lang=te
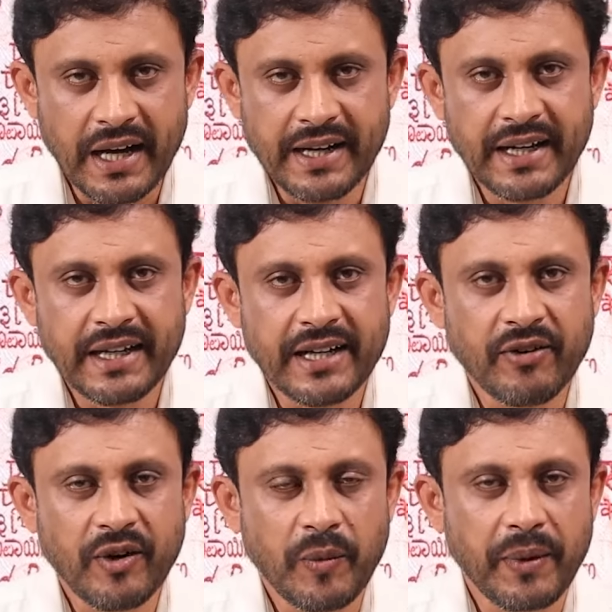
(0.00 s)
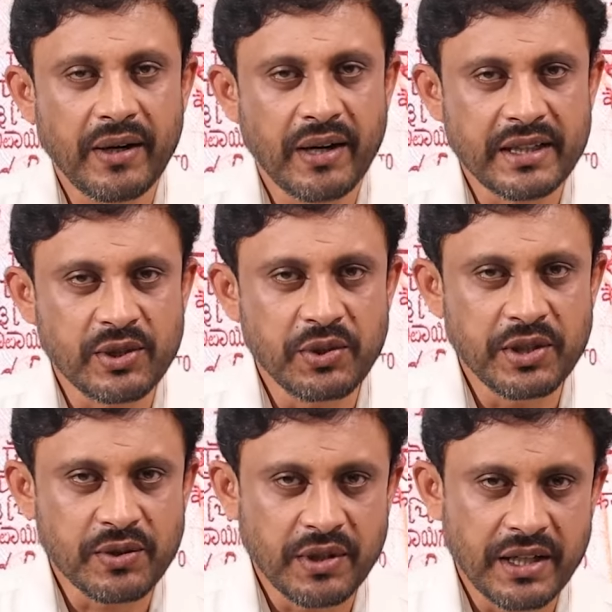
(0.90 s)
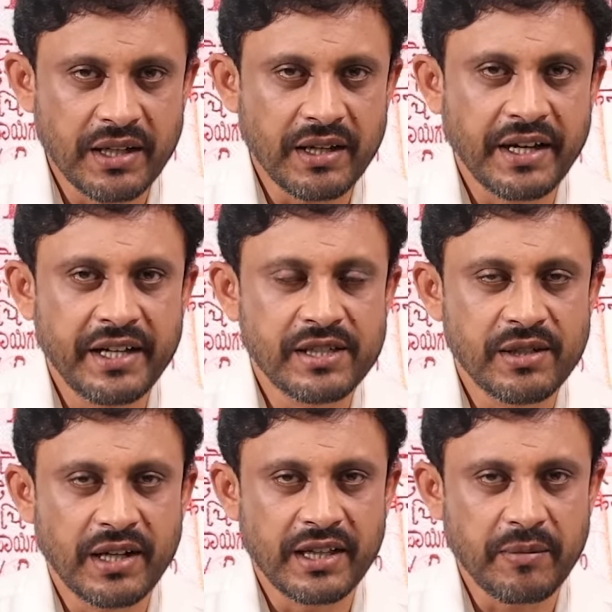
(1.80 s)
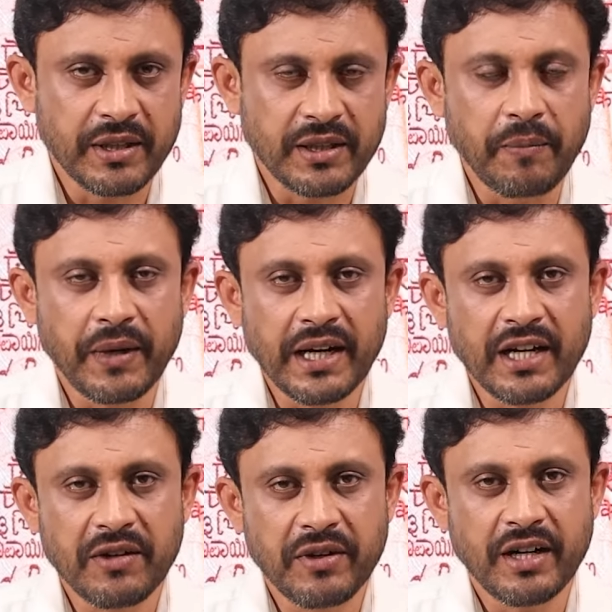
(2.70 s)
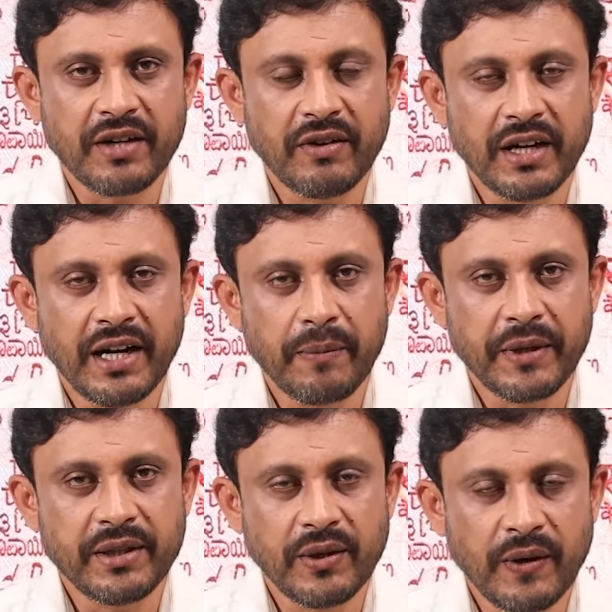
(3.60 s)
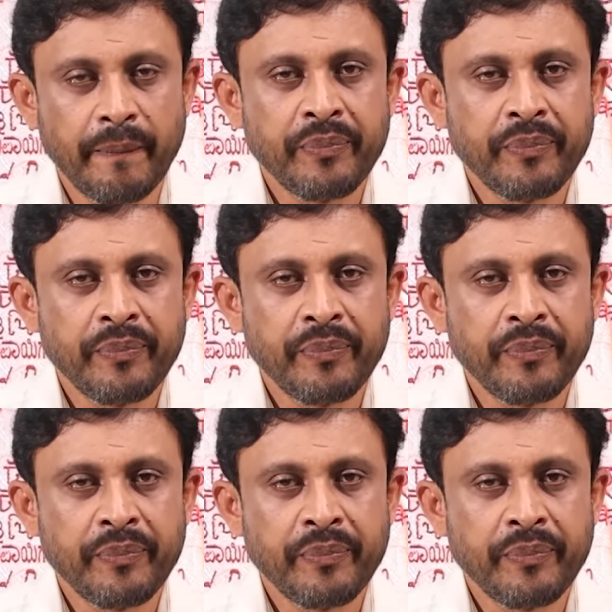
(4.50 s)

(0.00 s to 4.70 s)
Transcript: కానీ ఇరవై రూపాయలు లంచం తీసుకునేది కేసుని అయితే మాత్రం బలంగా ఉన్నటువంటి నేపథ్యంలో